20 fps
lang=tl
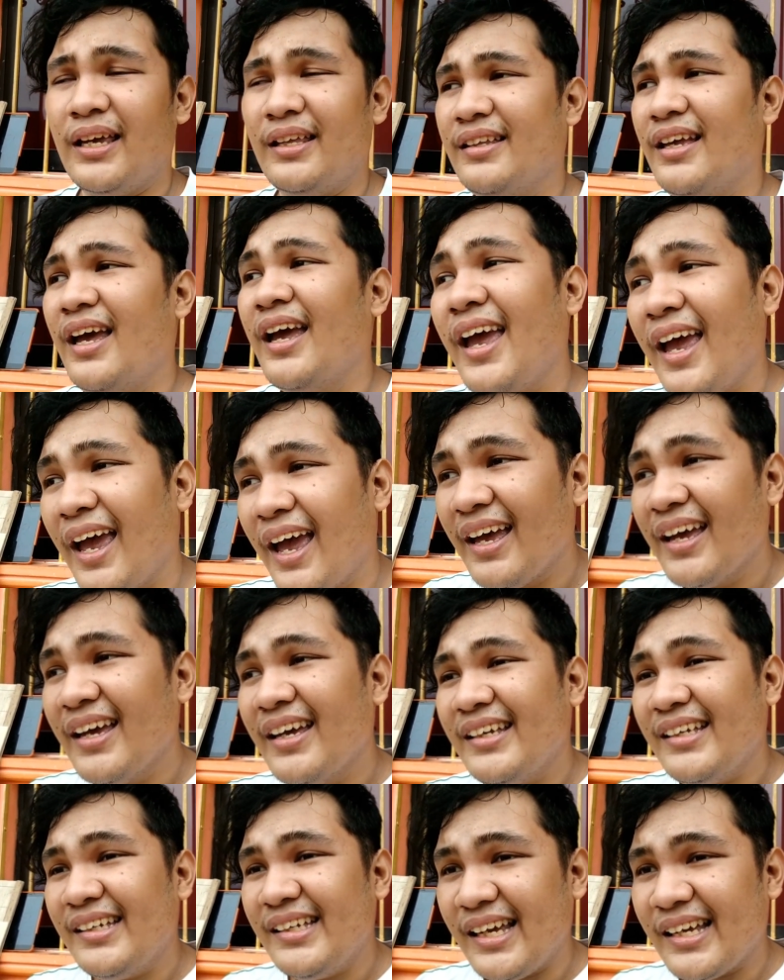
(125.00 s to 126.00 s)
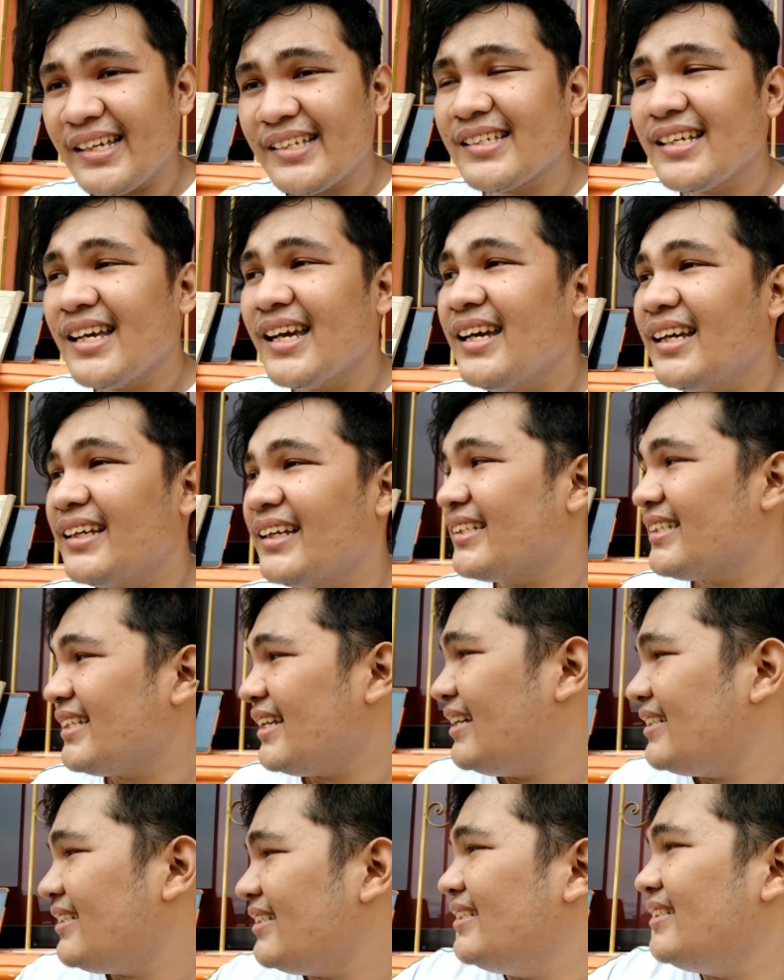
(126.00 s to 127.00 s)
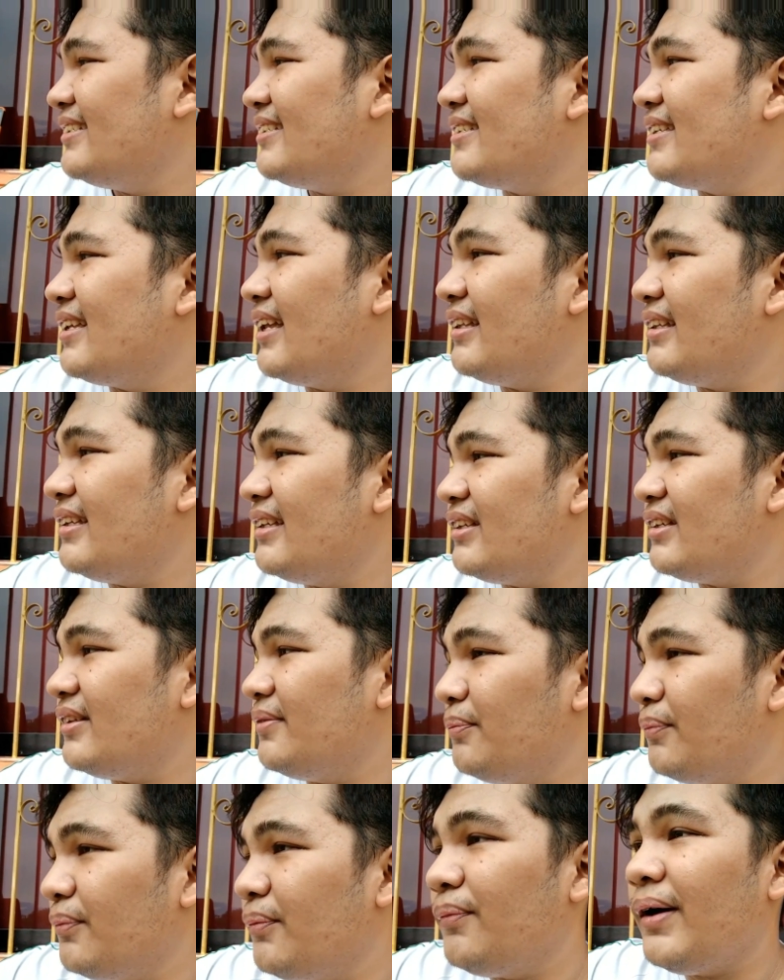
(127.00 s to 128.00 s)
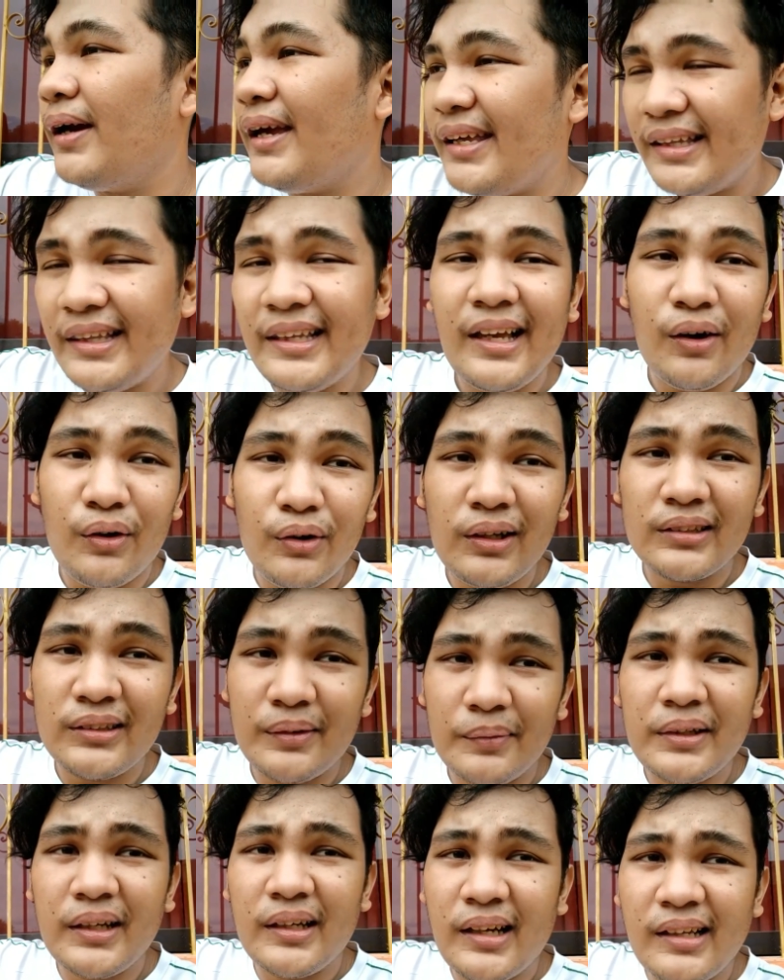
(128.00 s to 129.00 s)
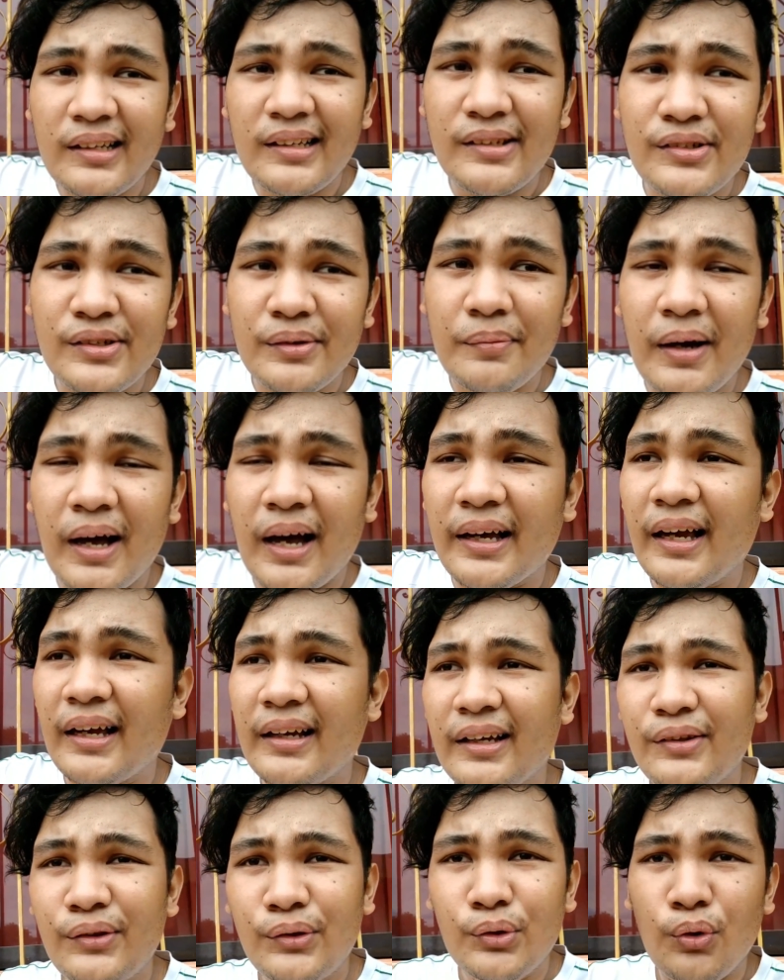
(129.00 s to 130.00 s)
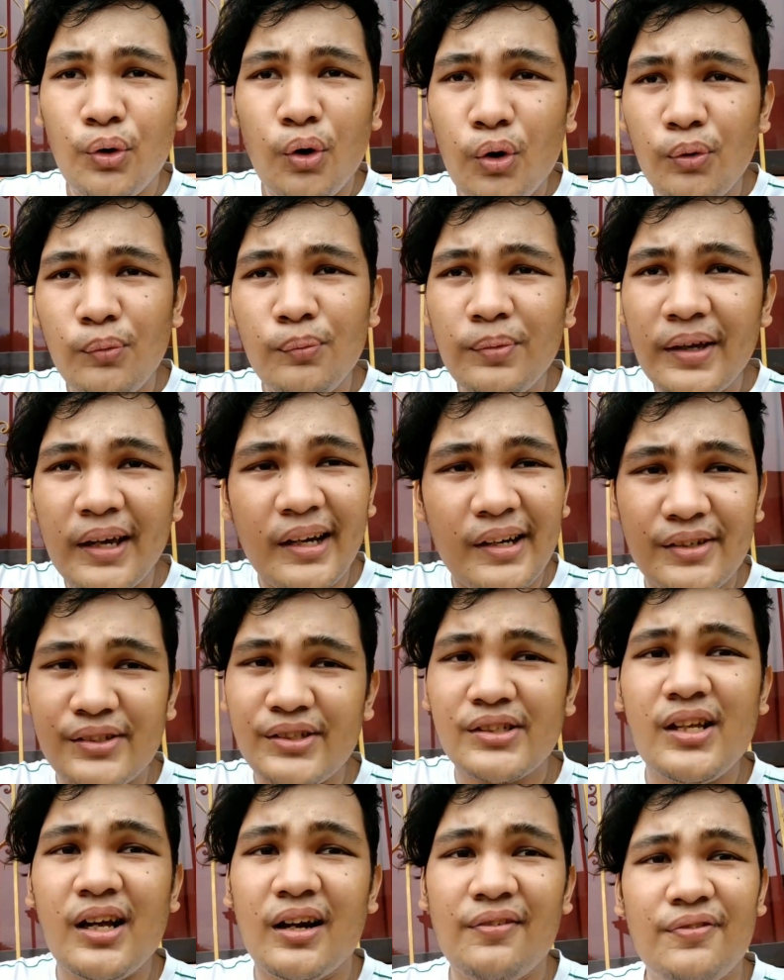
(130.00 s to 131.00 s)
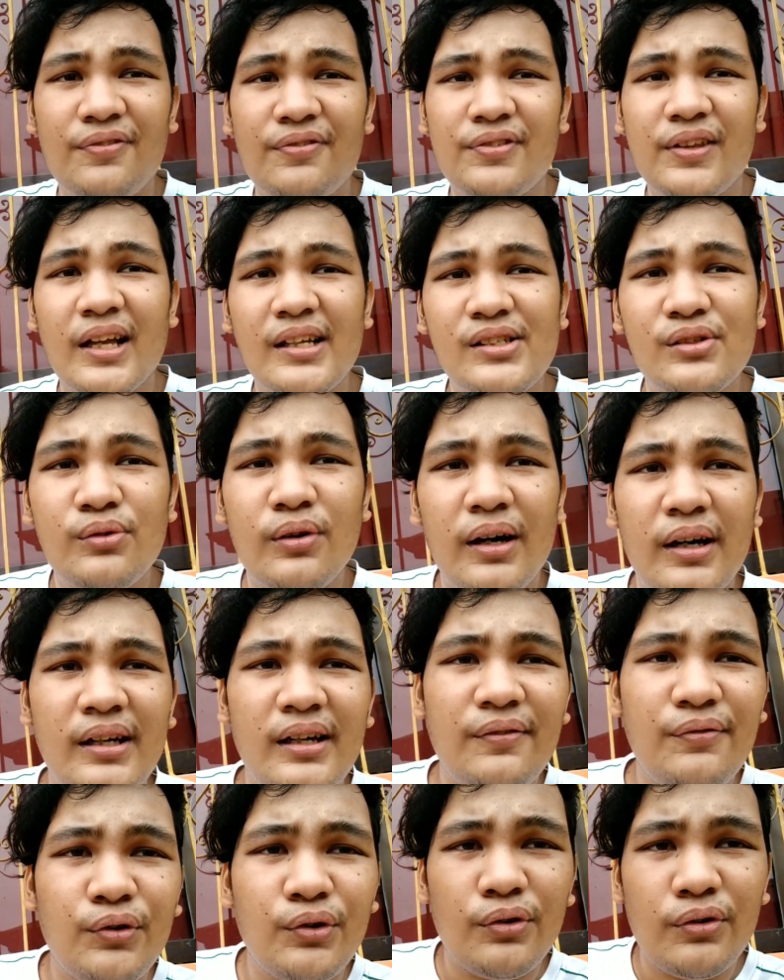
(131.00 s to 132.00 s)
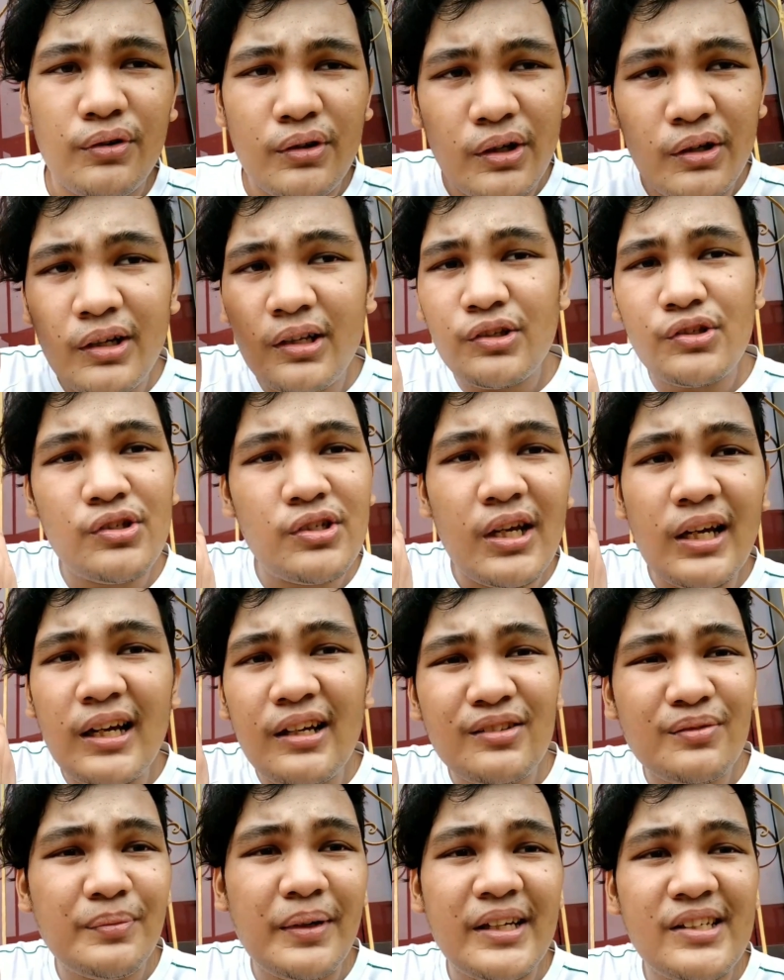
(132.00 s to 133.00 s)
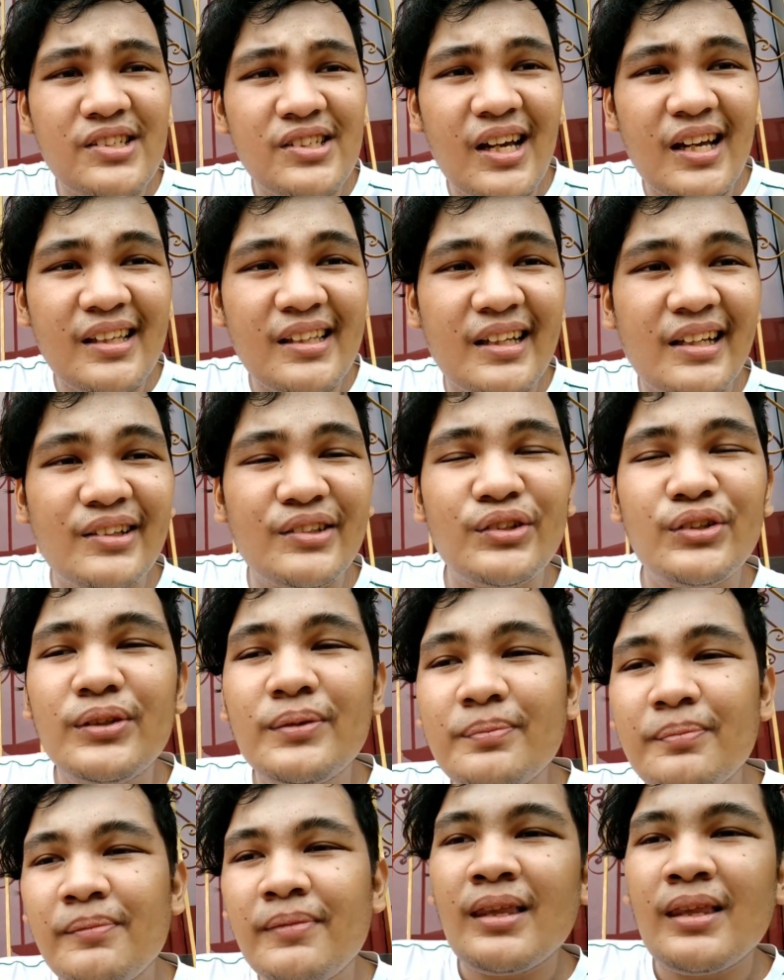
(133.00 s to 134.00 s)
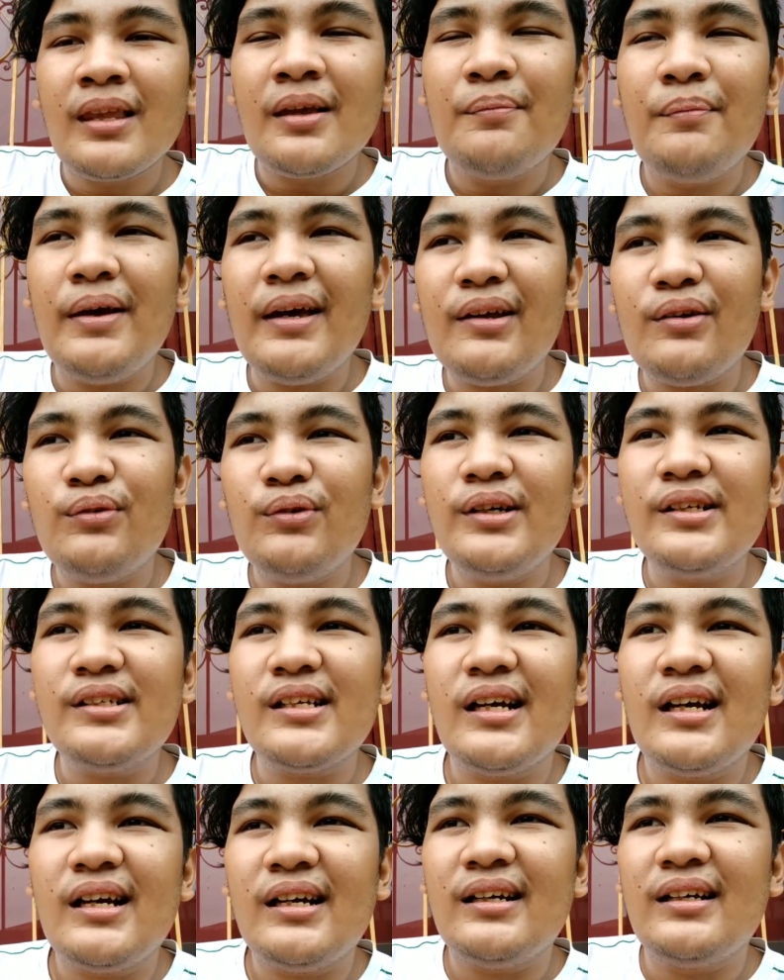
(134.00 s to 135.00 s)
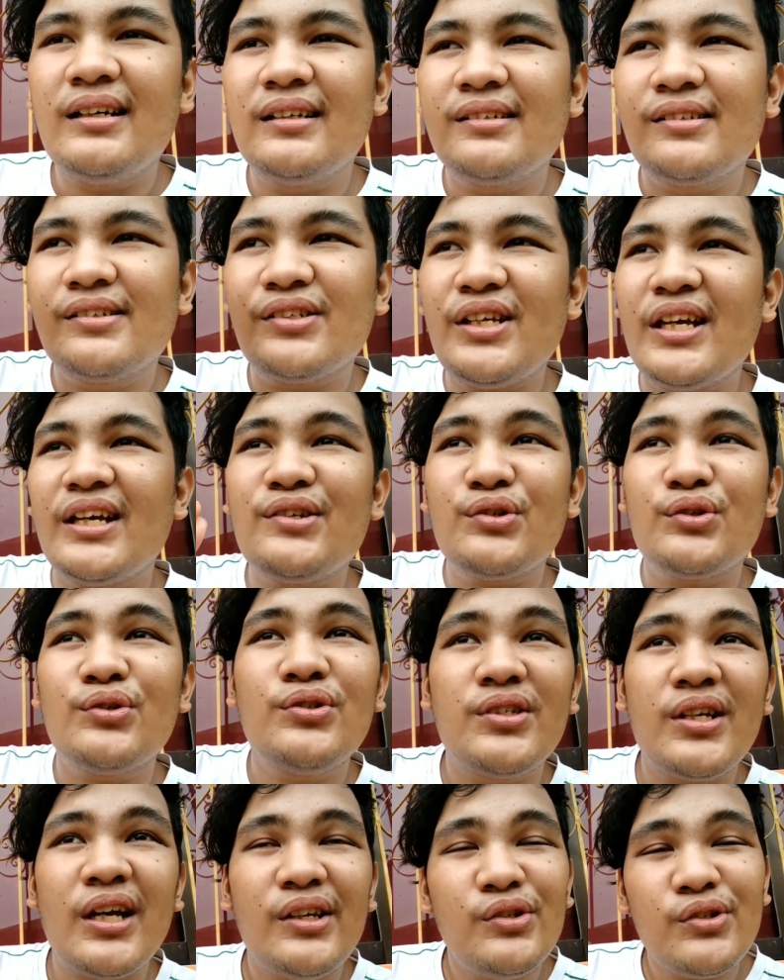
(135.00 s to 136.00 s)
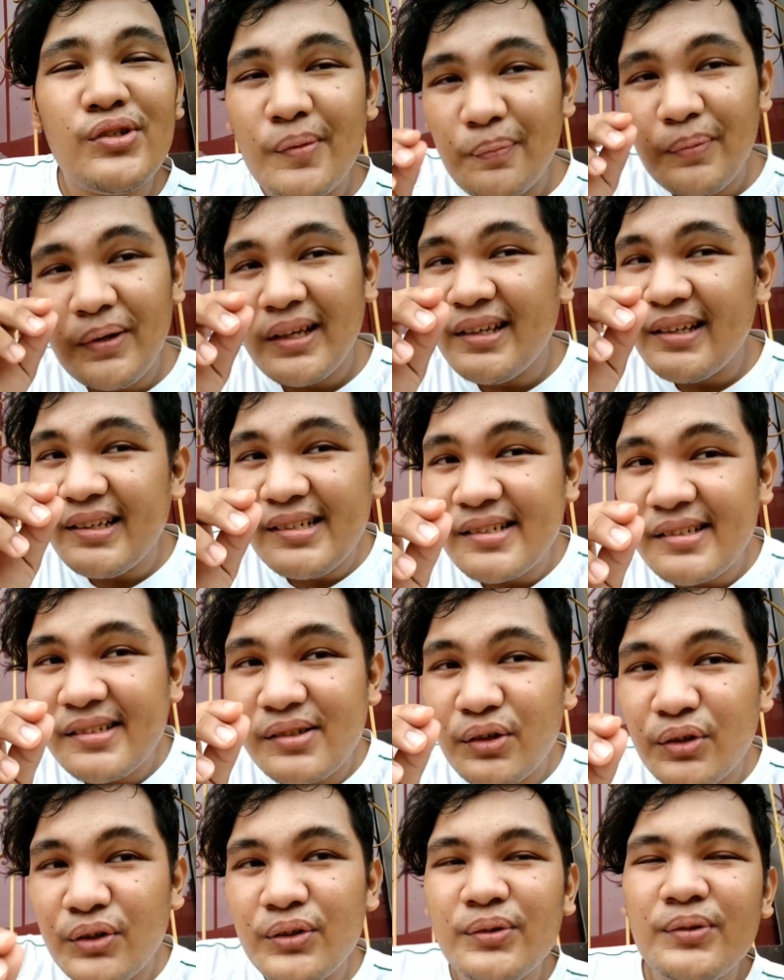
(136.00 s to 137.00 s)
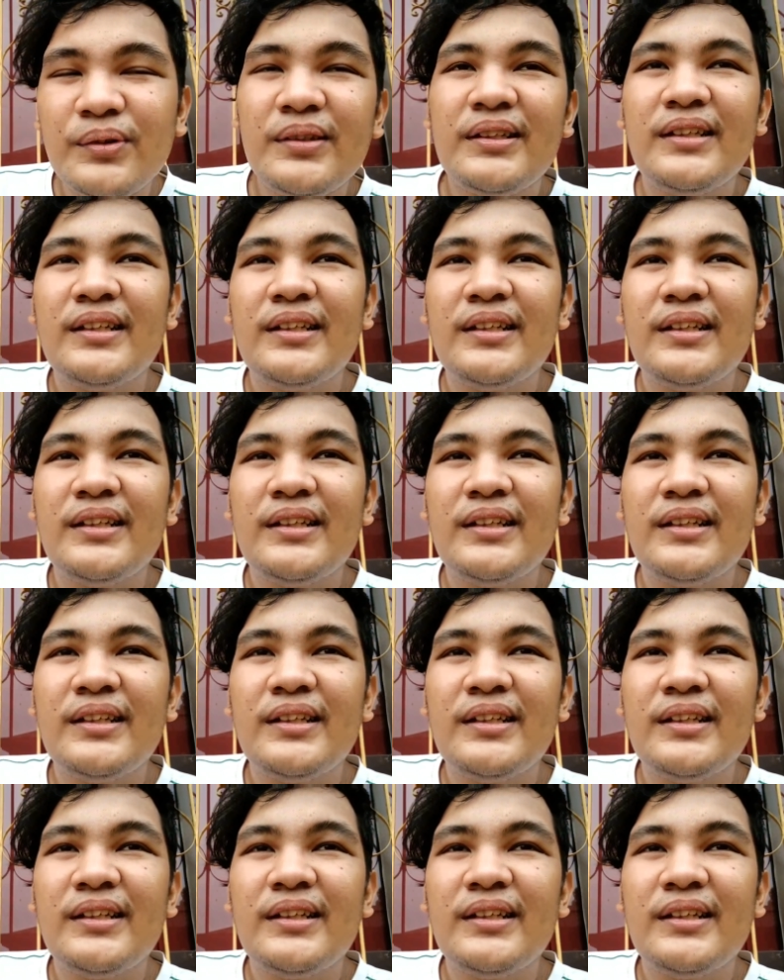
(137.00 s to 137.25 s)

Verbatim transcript: And, yes, kasi since nand- mainly ako lang naman na nandito sa bahay, I can do home care stuff. That's why, if you're gonna check out my channel, no, merong isang section dyan, yung sa playlist ko,